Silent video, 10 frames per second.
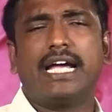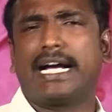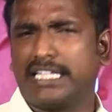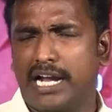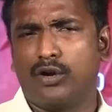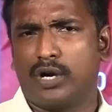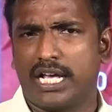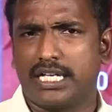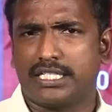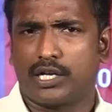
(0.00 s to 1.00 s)
ఎగతాళి
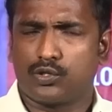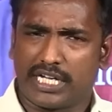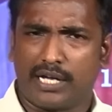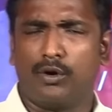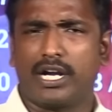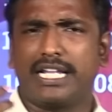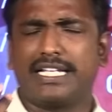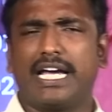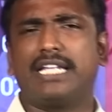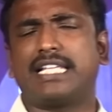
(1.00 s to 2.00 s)
కూడా చేశారు జగన్మోహన్
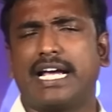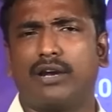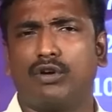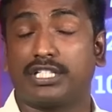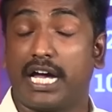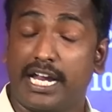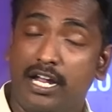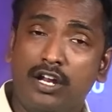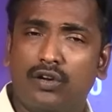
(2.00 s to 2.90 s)
రెడ్డి గెలిస్తే గెలవచ్చు కానీ